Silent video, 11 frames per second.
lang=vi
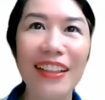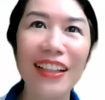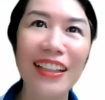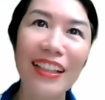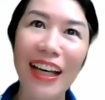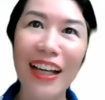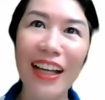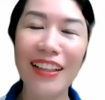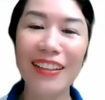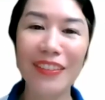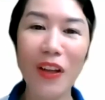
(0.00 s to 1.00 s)
coi như
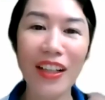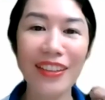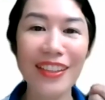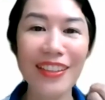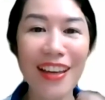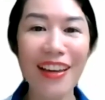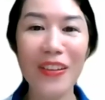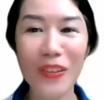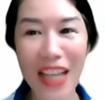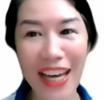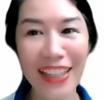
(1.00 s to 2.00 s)
là tuần thứ nhì
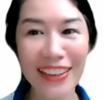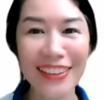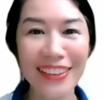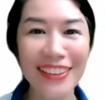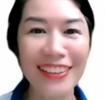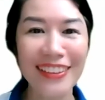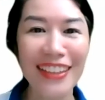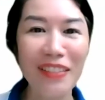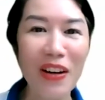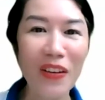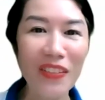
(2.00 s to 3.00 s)
của tháng
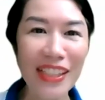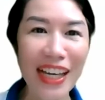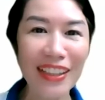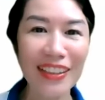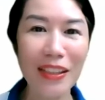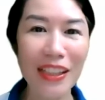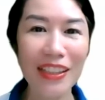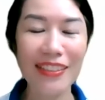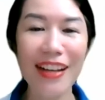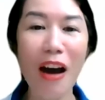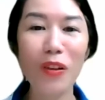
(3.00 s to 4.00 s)
nhưng mà đối với trang thì
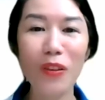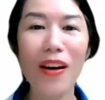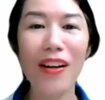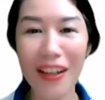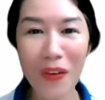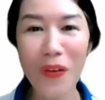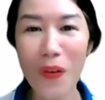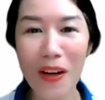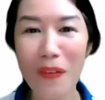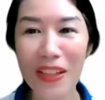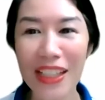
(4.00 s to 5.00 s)
đầu tuần nó luôn
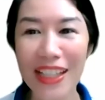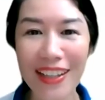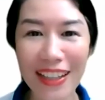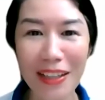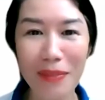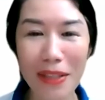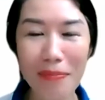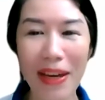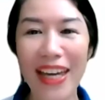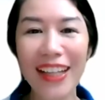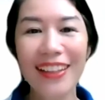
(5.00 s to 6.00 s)
luôn là một cái gì đó rất là mới
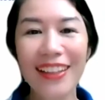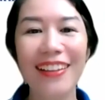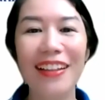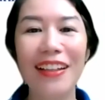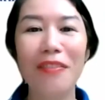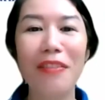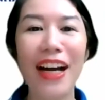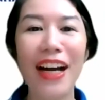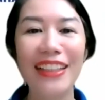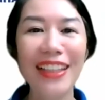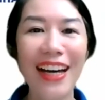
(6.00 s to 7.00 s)
mẻ và
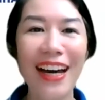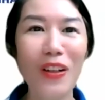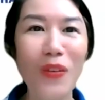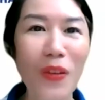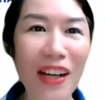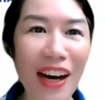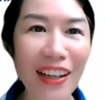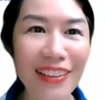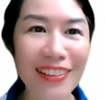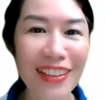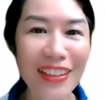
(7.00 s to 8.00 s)
ngày thứ hai luôn luôn có
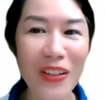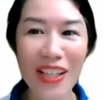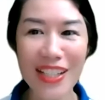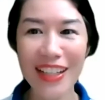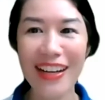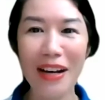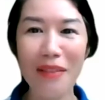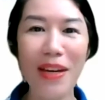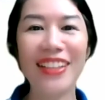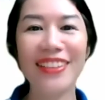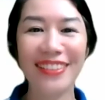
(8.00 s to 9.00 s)
những cái điều hết sức là đặc
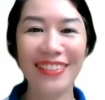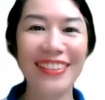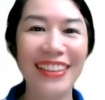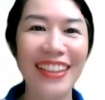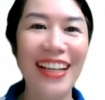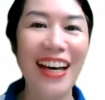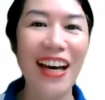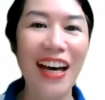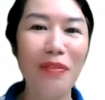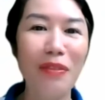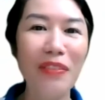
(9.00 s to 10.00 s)
biệt
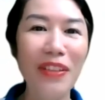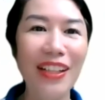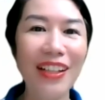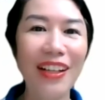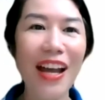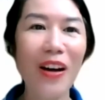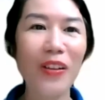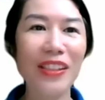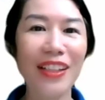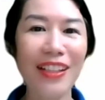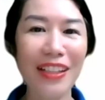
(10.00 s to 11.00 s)
à, bởi vì nó khởi đầu
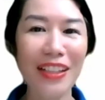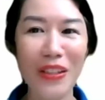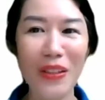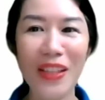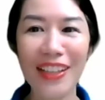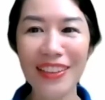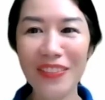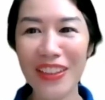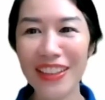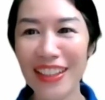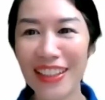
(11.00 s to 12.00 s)
cho rất là nhiều thứ
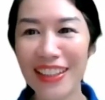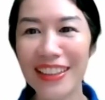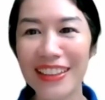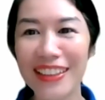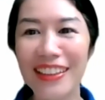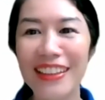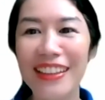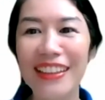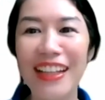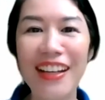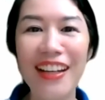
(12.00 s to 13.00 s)
mọi người ơi
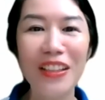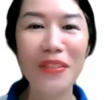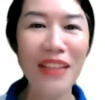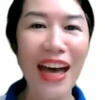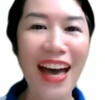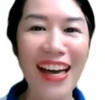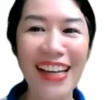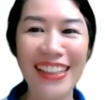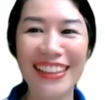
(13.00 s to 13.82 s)
cho nên chúng ta